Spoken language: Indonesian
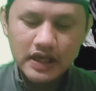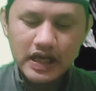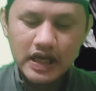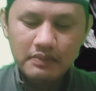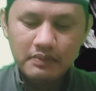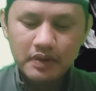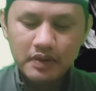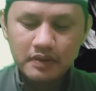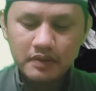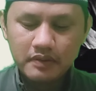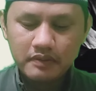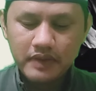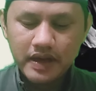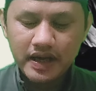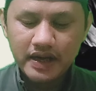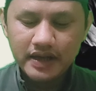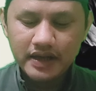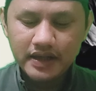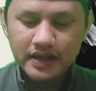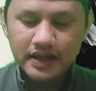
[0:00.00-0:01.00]
dan
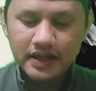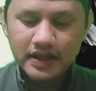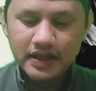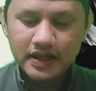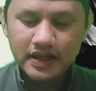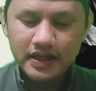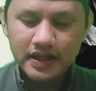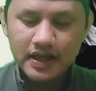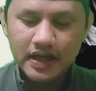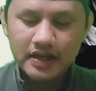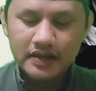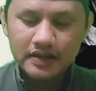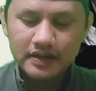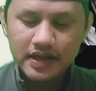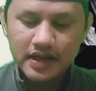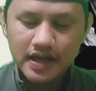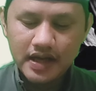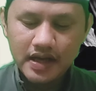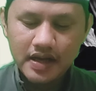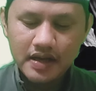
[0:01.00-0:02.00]
memperbaiki diri
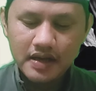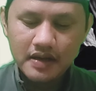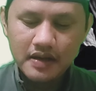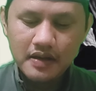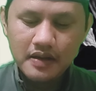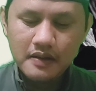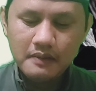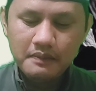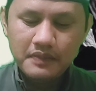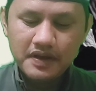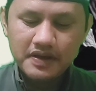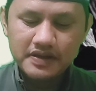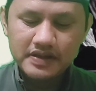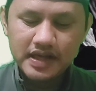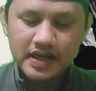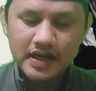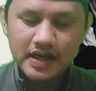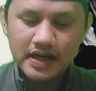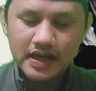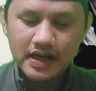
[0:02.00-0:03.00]
Anda.
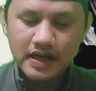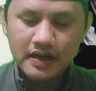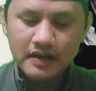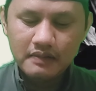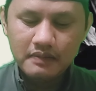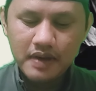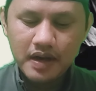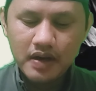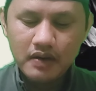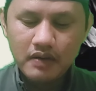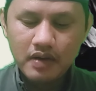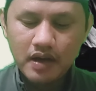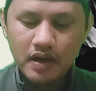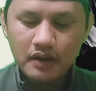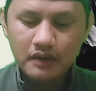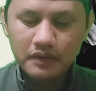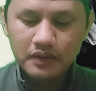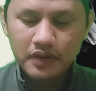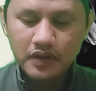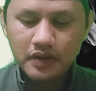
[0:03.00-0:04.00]
Percayalah bahwa
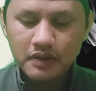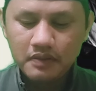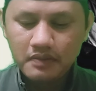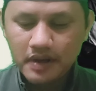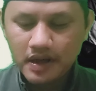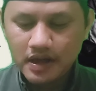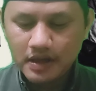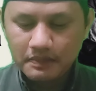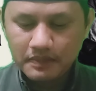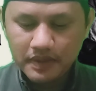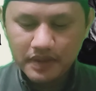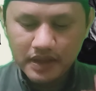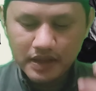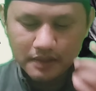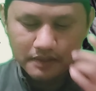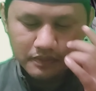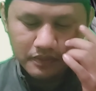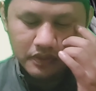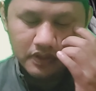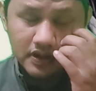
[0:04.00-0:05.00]
Allah Maha
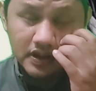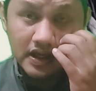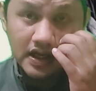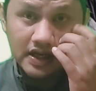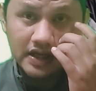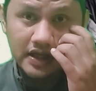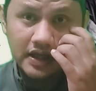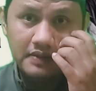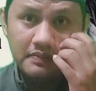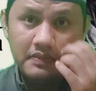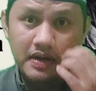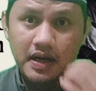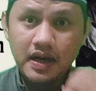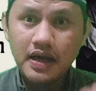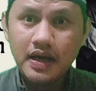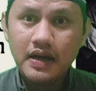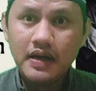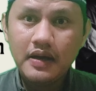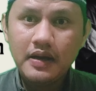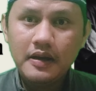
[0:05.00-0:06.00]
Pengampun lagi
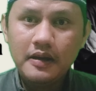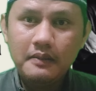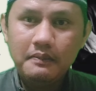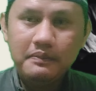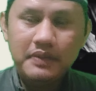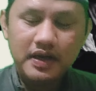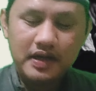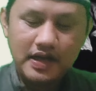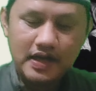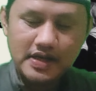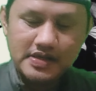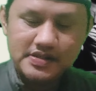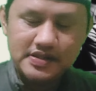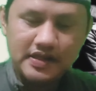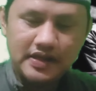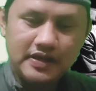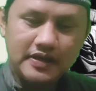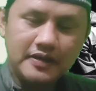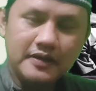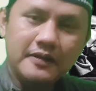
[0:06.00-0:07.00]
Maha
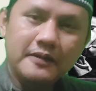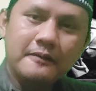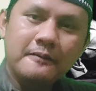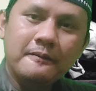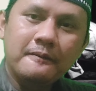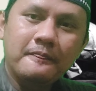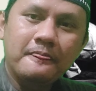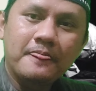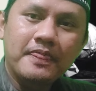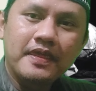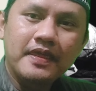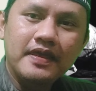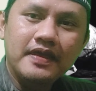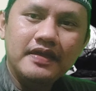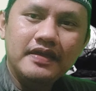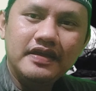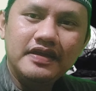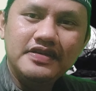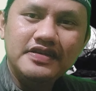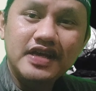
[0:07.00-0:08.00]
Pengasih.
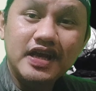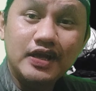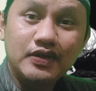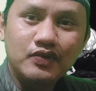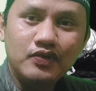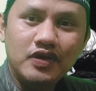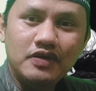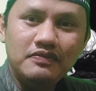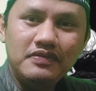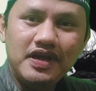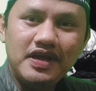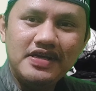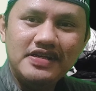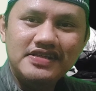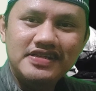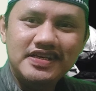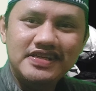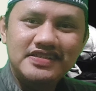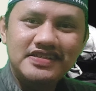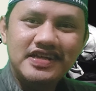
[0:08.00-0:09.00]
Jadi, sangat luar
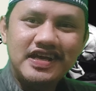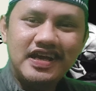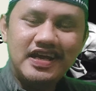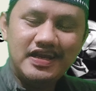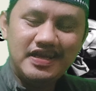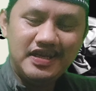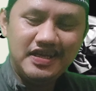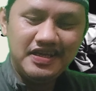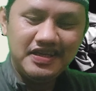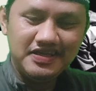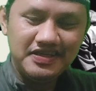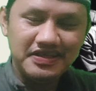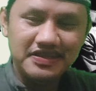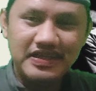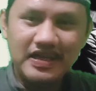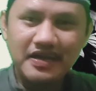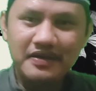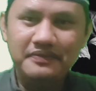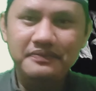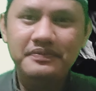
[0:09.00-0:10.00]
biasa sekali
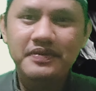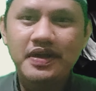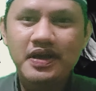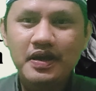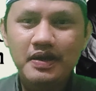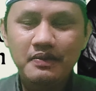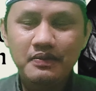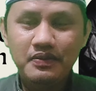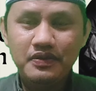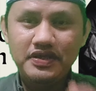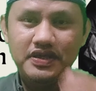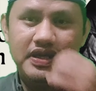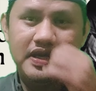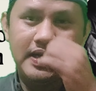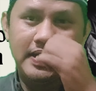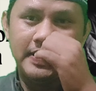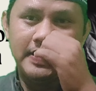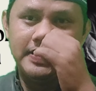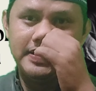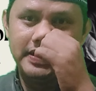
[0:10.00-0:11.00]
tentang bunyi
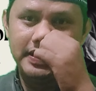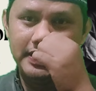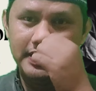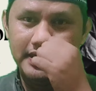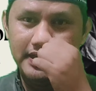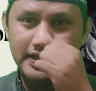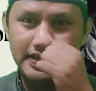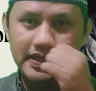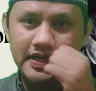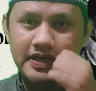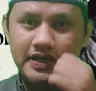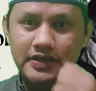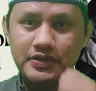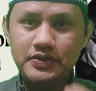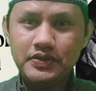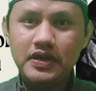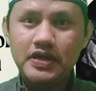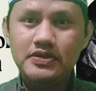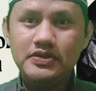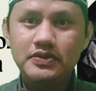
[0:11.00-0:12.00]
hadis ini, dan ini
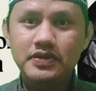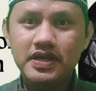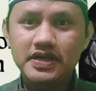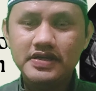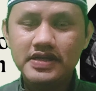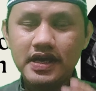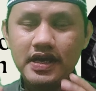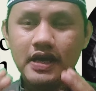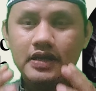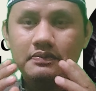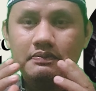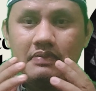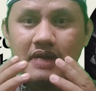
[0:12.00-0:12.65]
juga sudah sangat